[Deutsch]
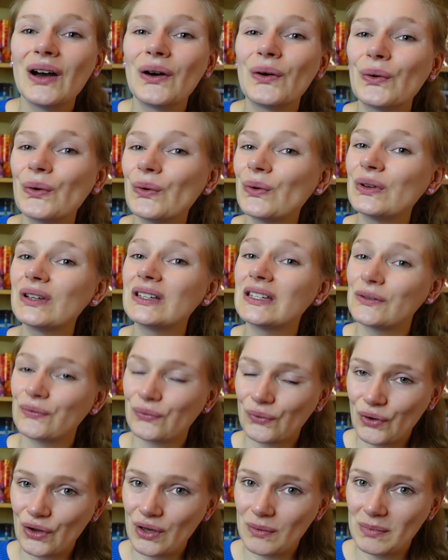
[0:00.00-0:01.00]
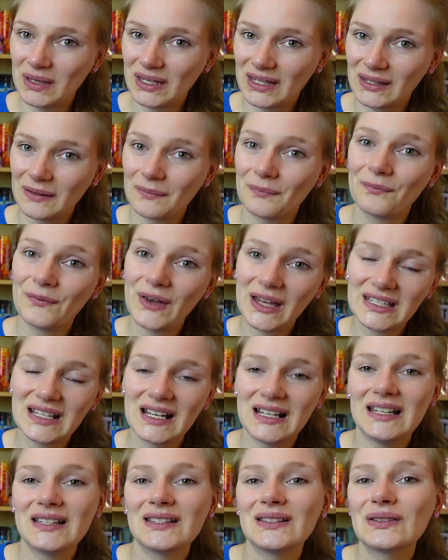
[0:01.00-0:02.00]
Und ich freue mich,
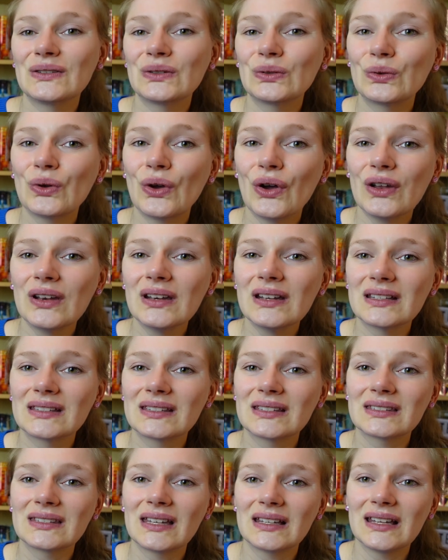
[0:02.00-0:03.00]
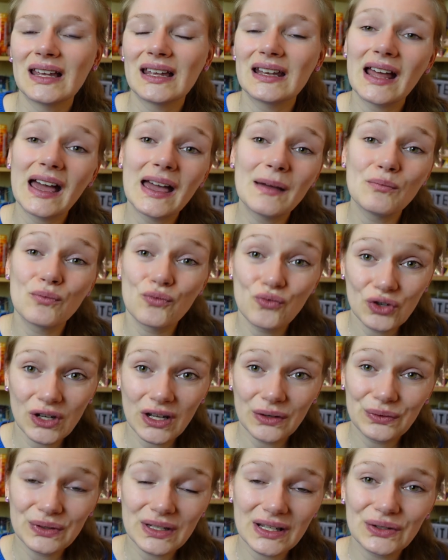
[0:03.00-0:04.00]
weiterlesen zu können. Das ist dann ja in einem
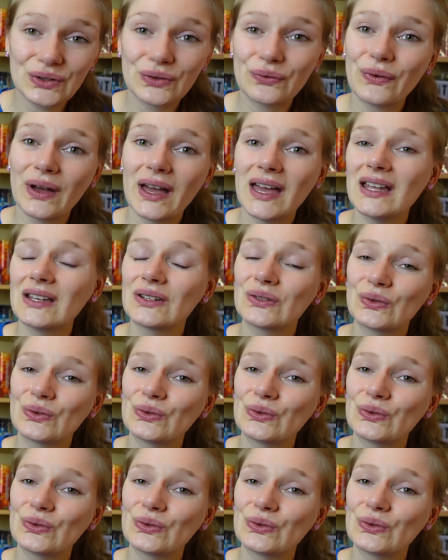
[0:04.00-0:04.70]
Monat wieder soweit.